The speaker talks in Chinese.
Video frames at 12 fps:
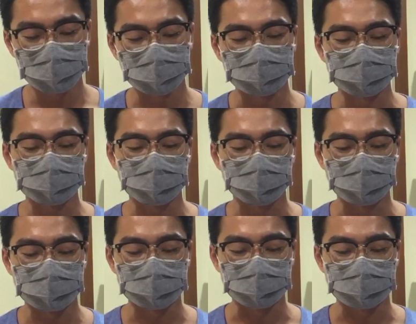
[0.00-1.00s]
就秉持这个
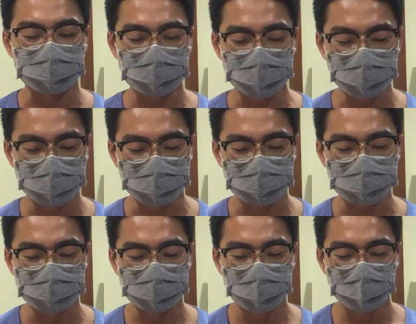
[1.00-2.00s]
原则在练
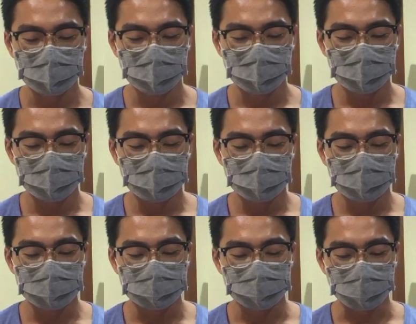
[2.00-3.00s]
习。
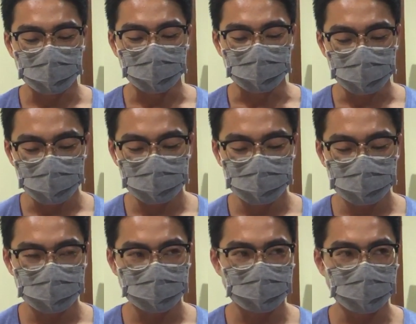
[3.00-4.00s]
所以我缺资
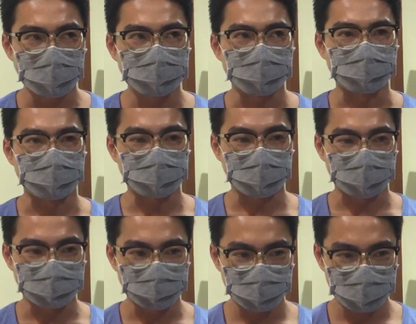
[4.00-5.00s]
金，一开始我就
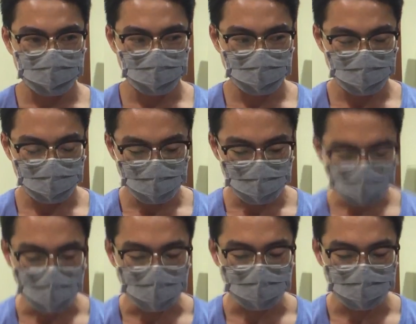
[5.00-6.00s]
先
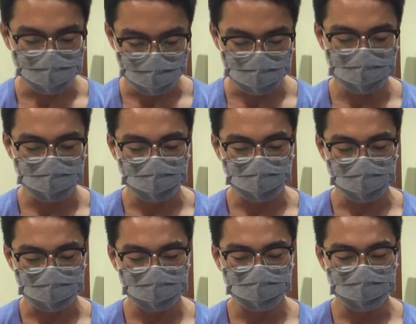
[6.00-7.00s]
呃补资金。
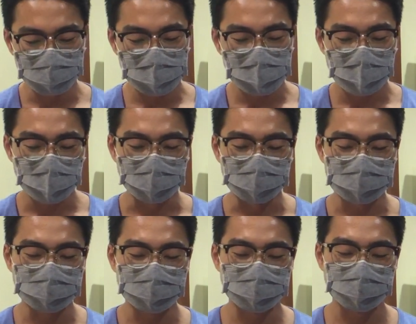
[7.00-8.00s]
可是我的
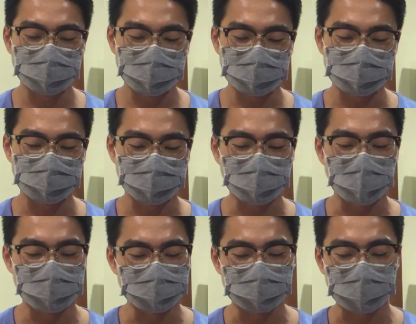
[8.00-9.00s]
支出一直居
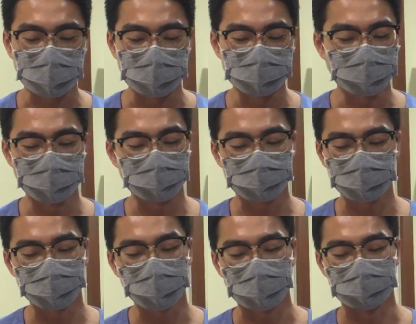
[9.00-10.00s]
高不下，而且没有
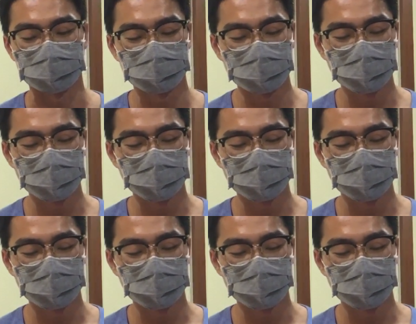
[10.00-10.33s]
趋缓，